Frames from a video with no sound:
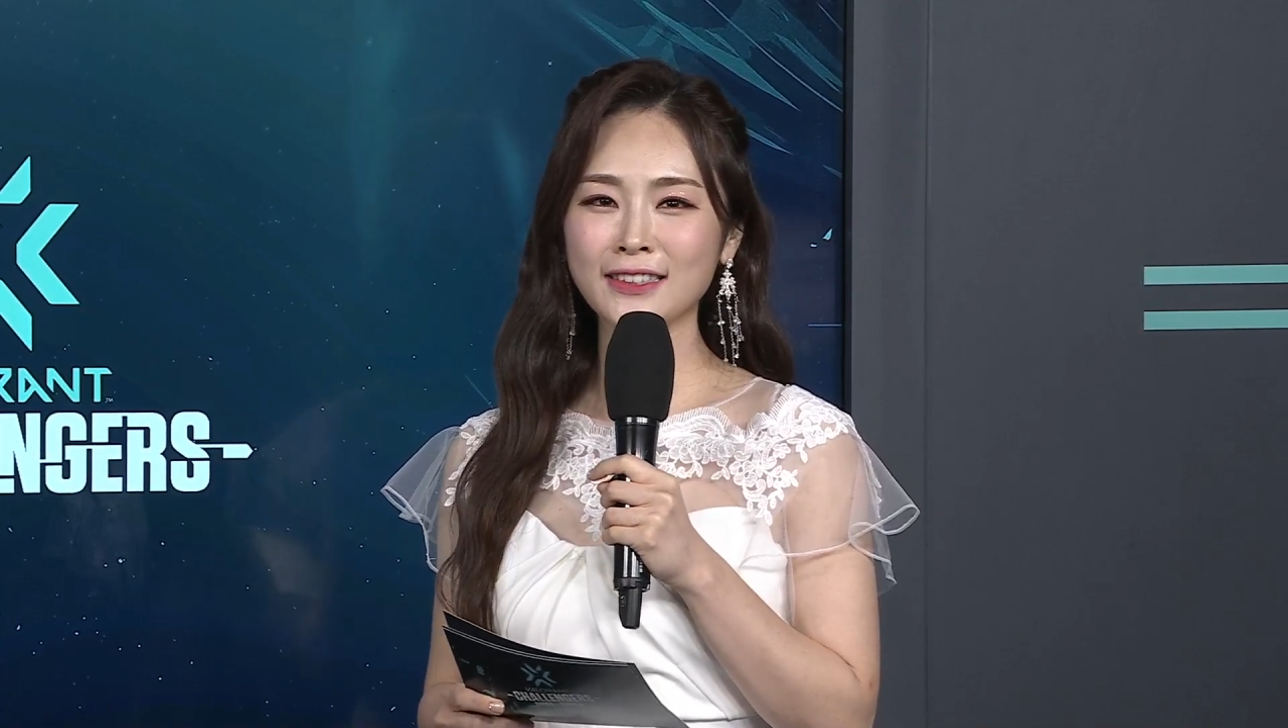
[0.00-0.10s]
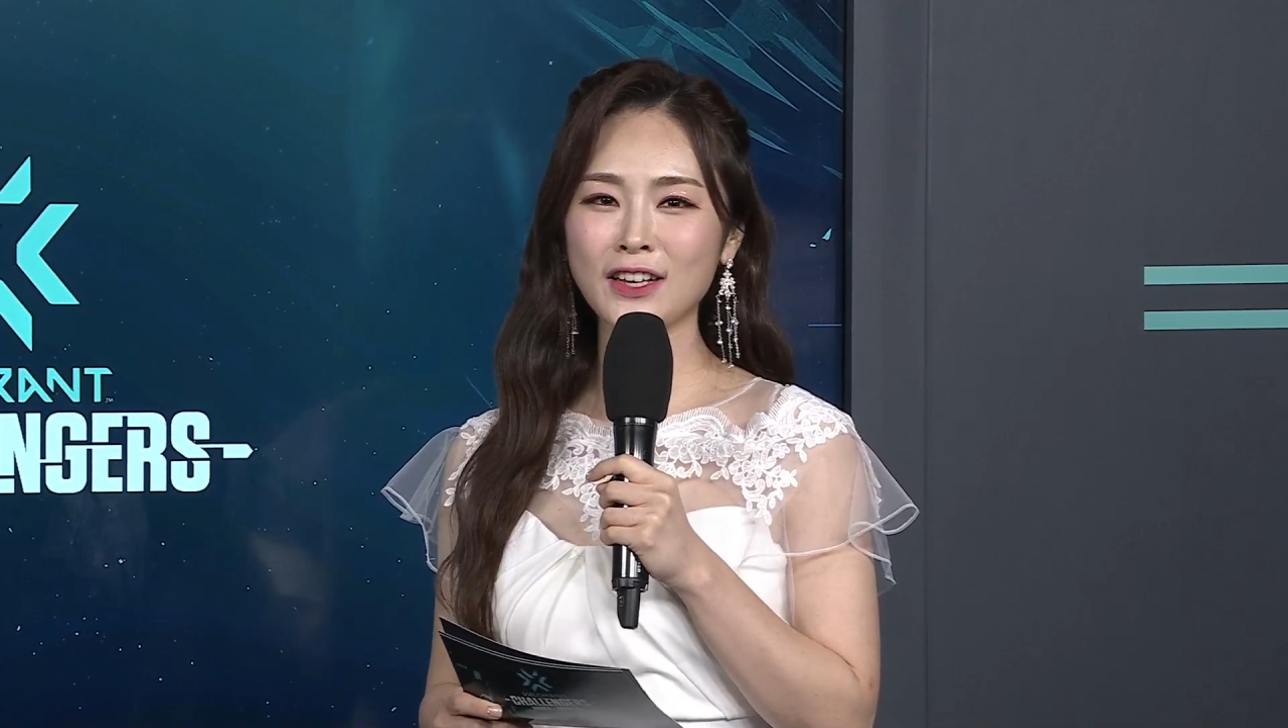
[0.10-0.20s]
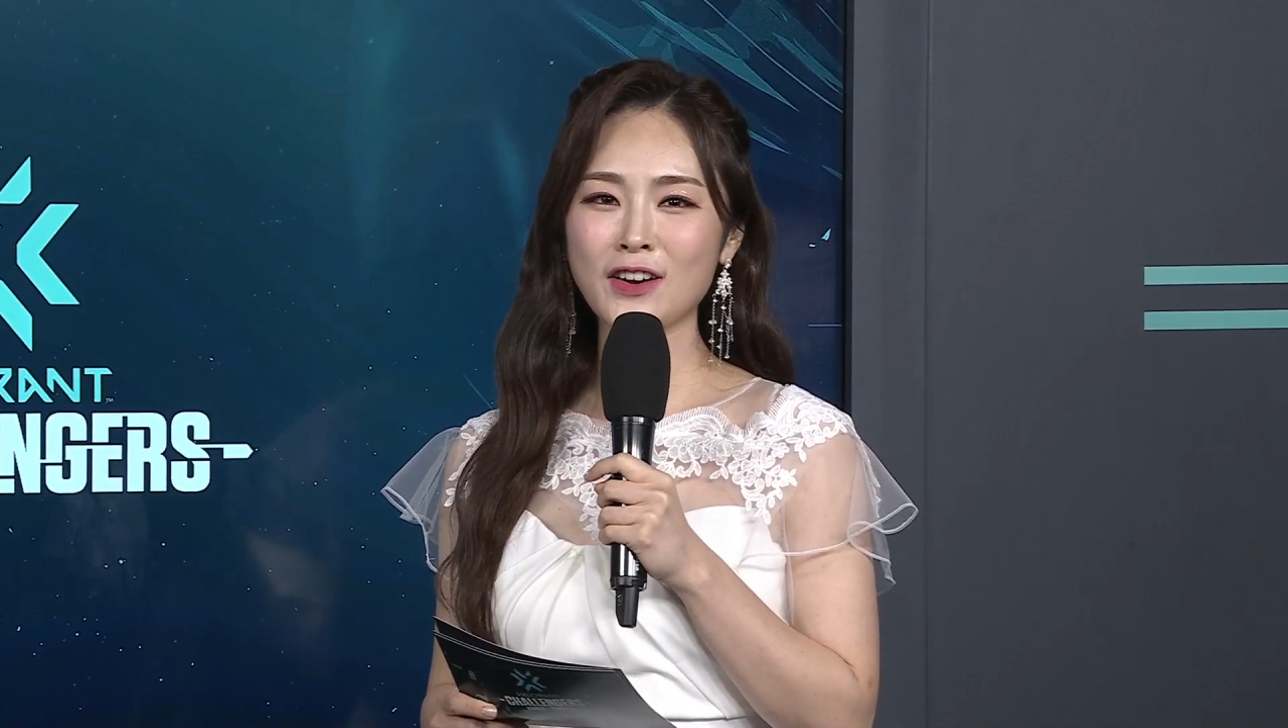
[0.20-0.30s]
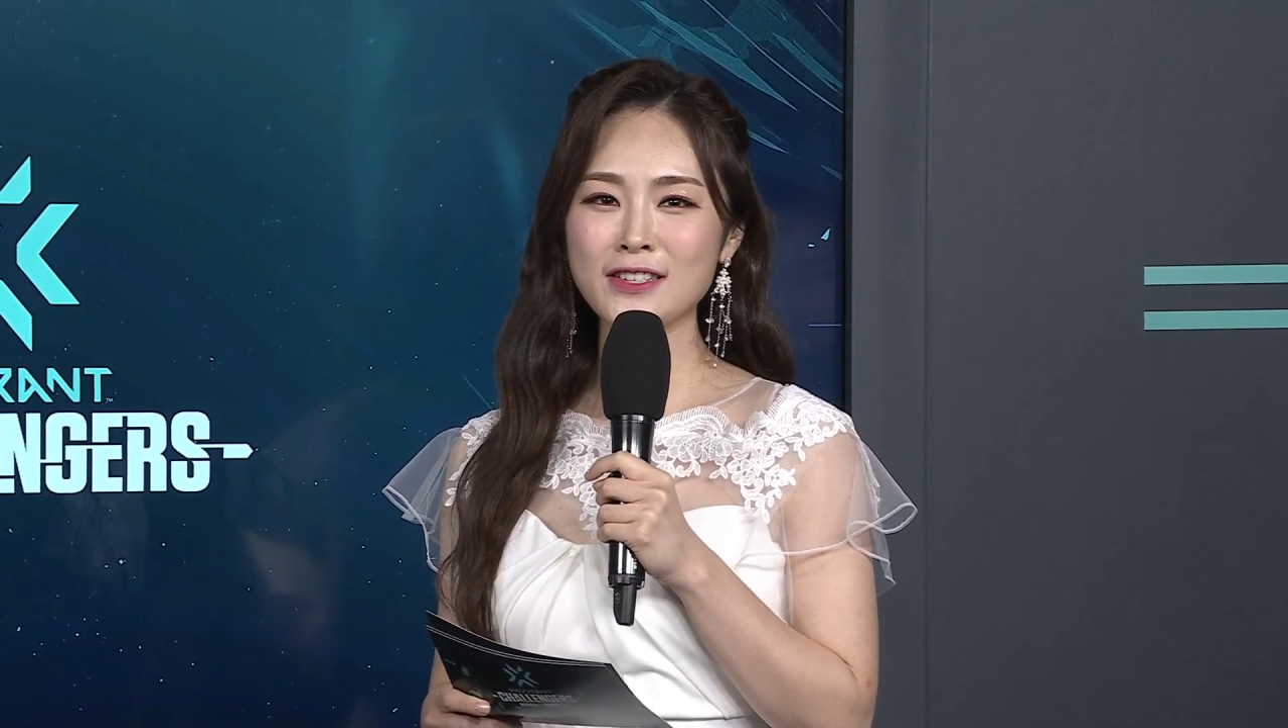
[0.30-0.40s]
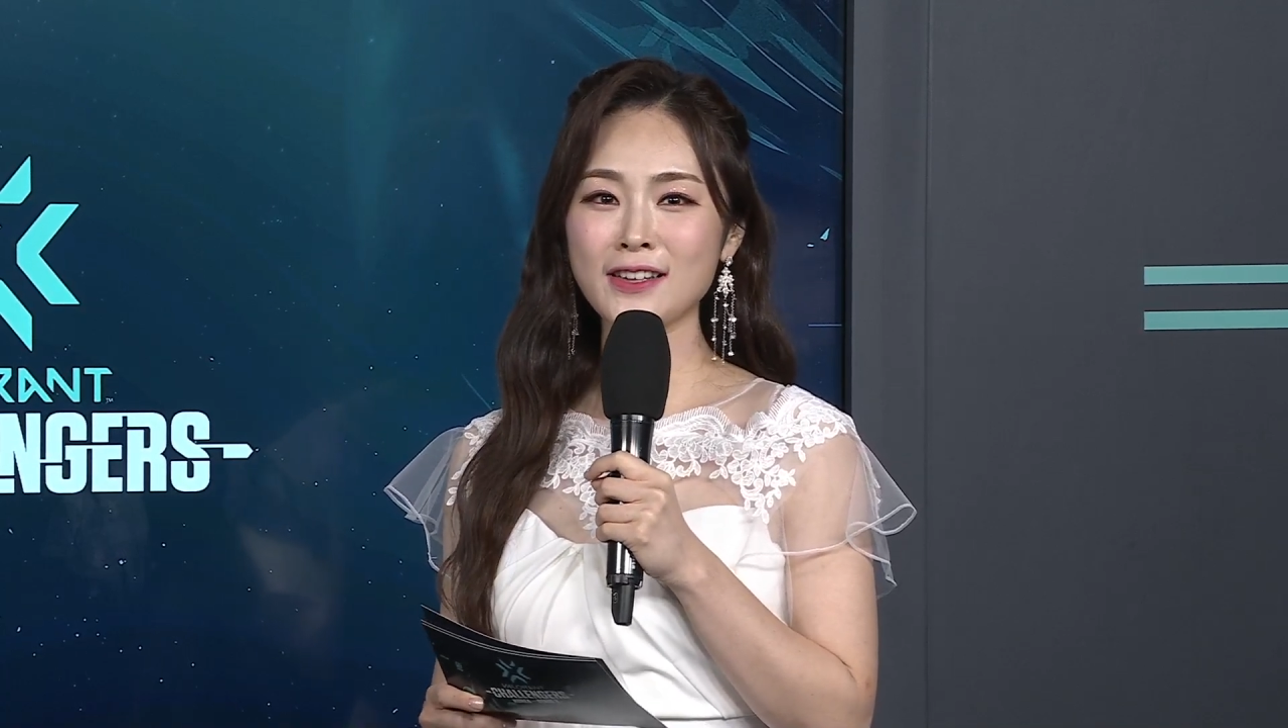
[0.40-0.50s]

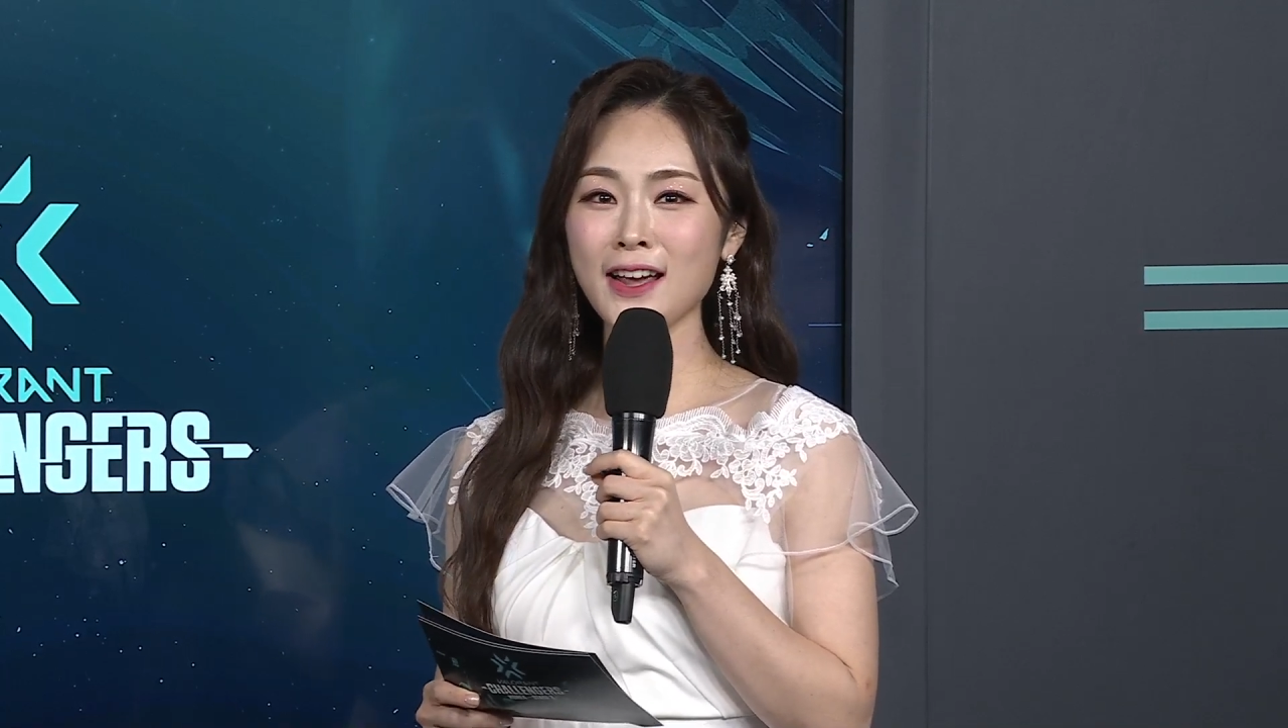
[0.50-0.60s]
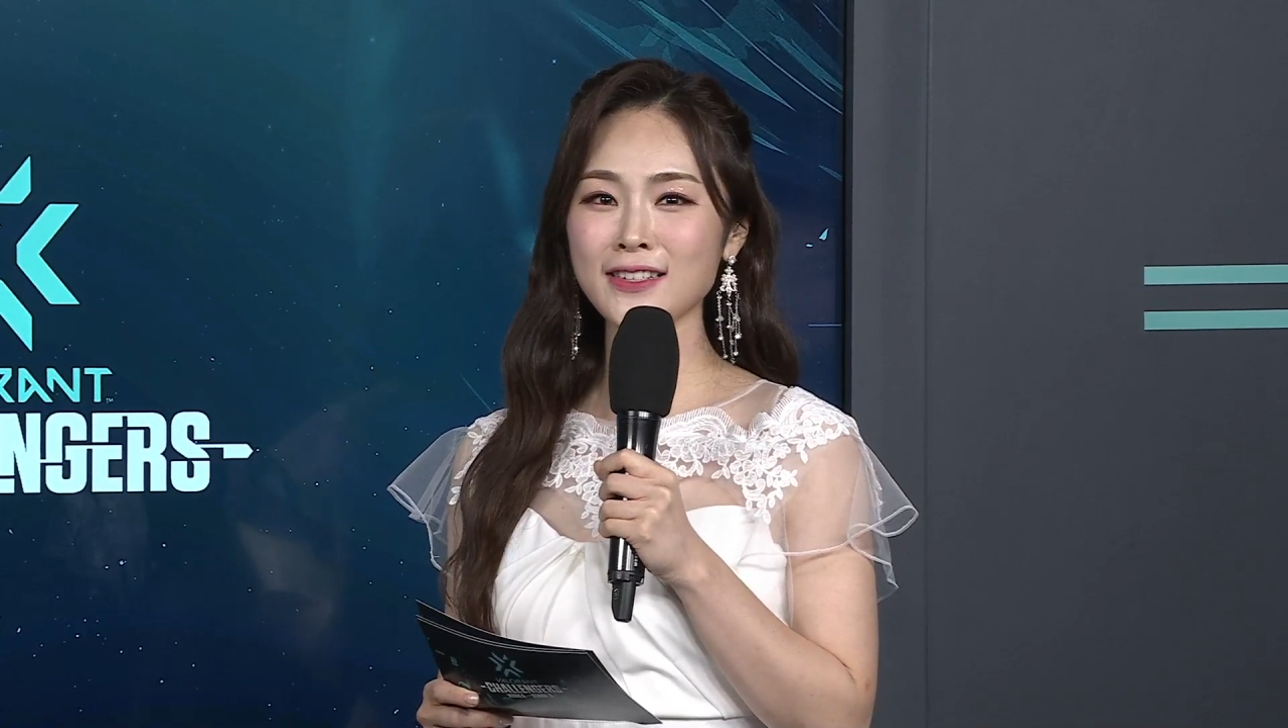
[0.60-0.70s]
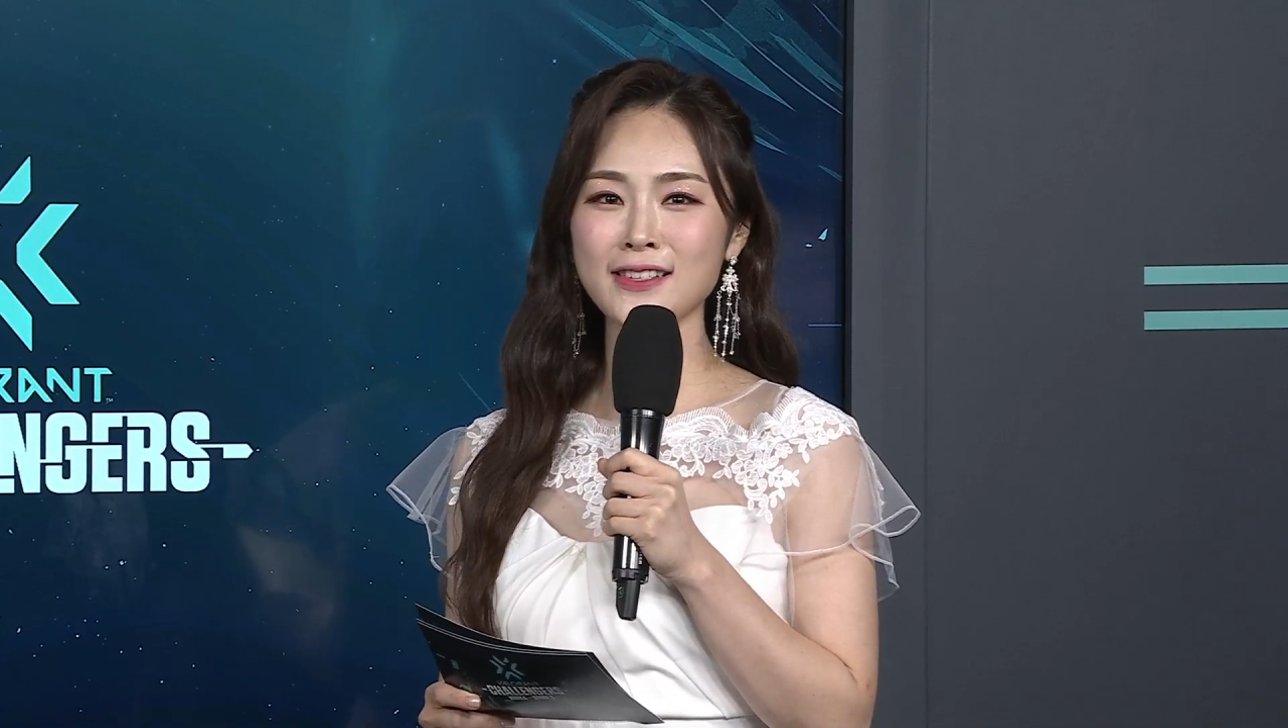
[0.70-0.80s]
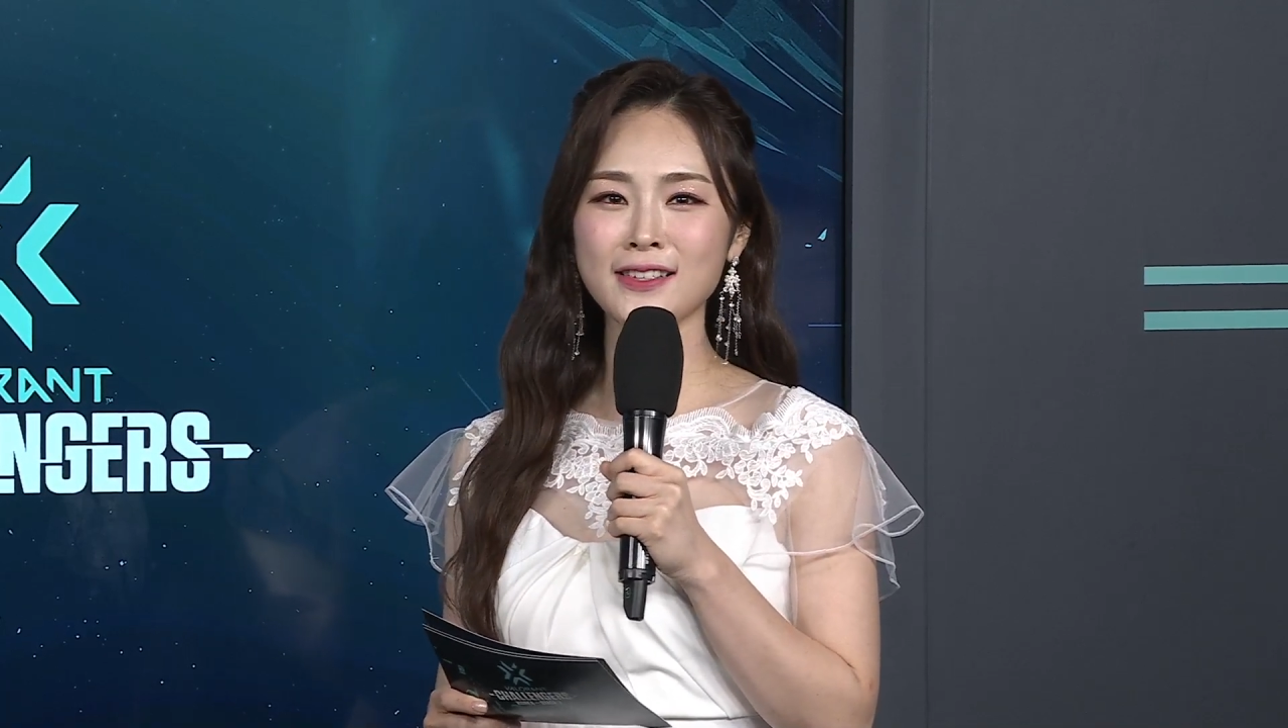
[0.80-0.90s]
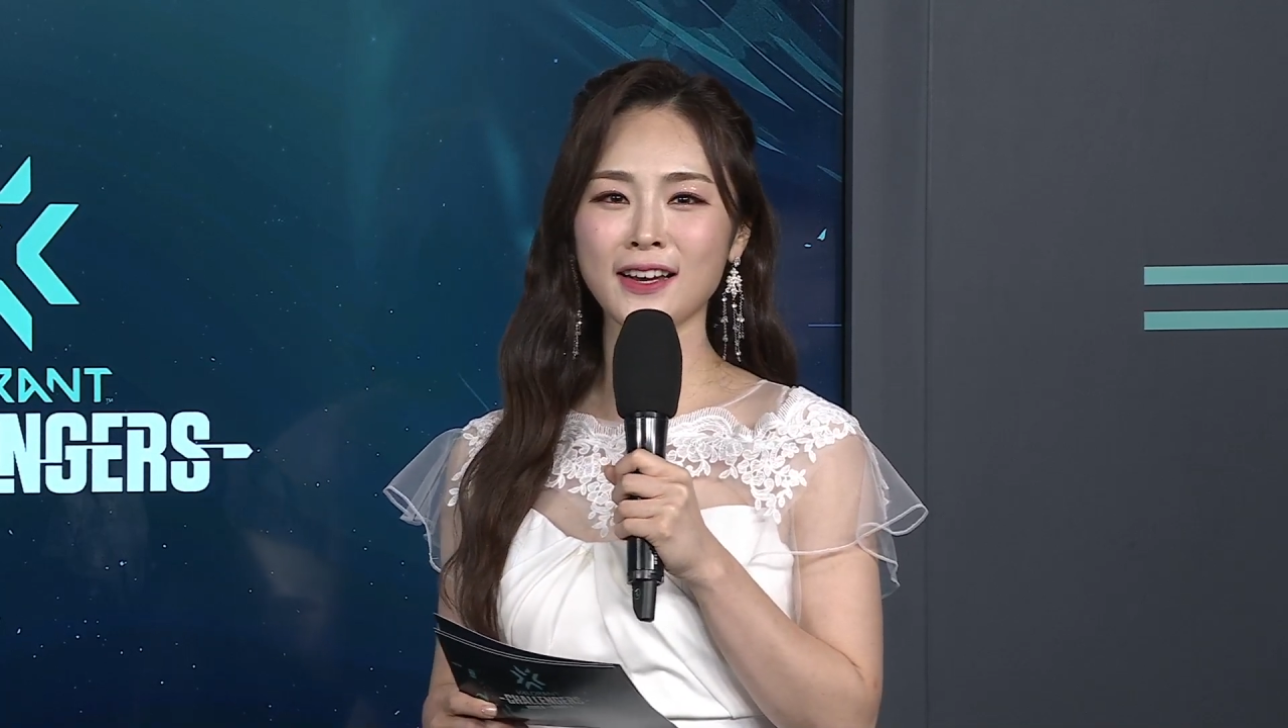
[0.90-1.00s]
드디어 스테이지